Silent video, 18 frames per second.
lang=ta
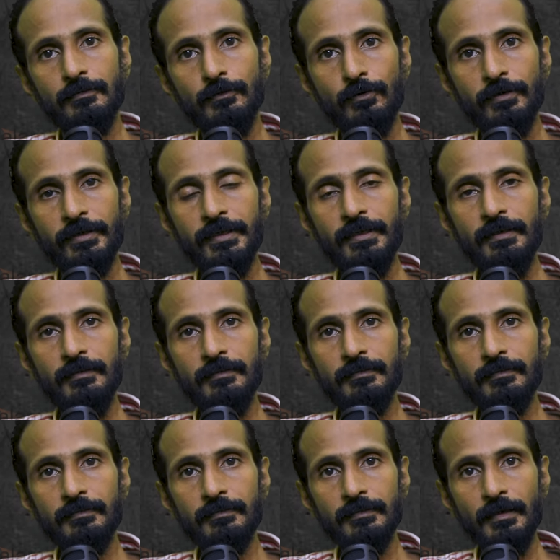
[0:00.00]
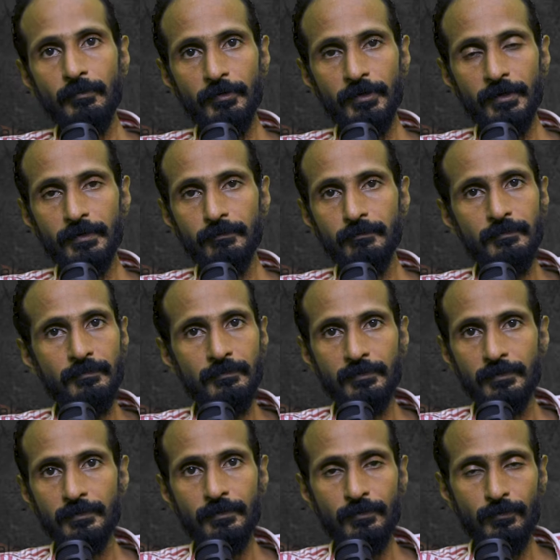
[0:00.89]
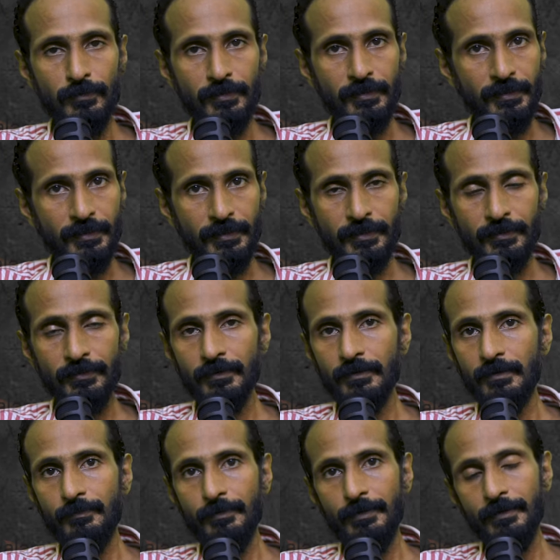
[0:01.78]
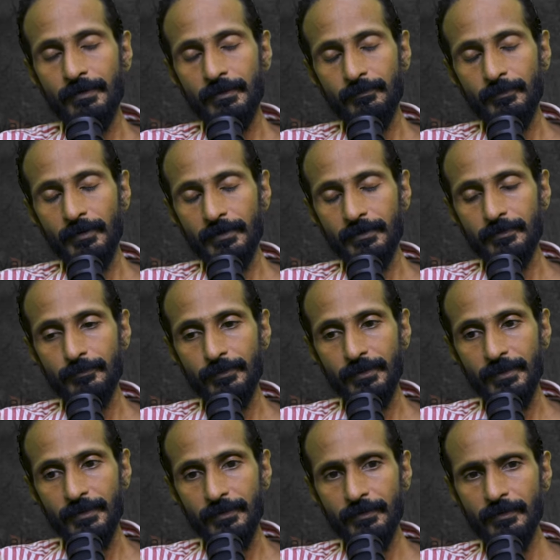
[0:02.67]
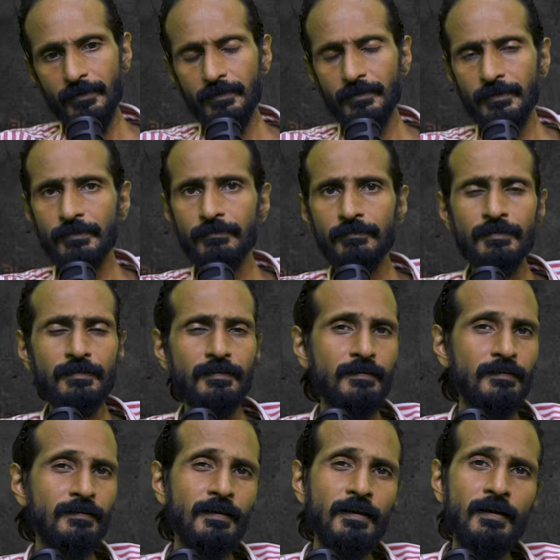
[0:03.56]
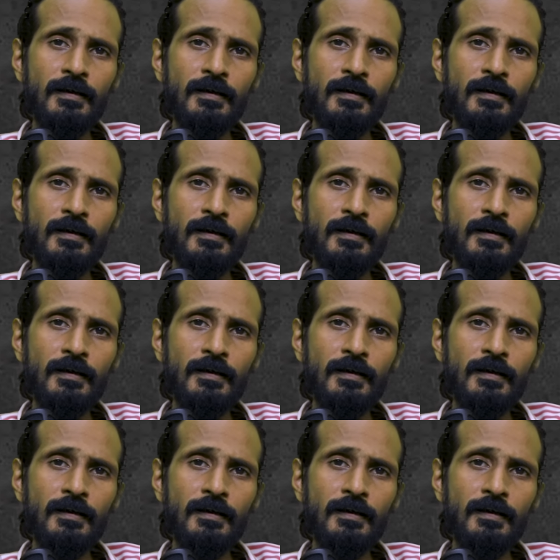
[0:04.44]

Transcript: நோக்கி தமிழகம் சென்று கொண்டிருக்கிறது அப்படின்றத பார்க்க முடிகிறது இது வந்து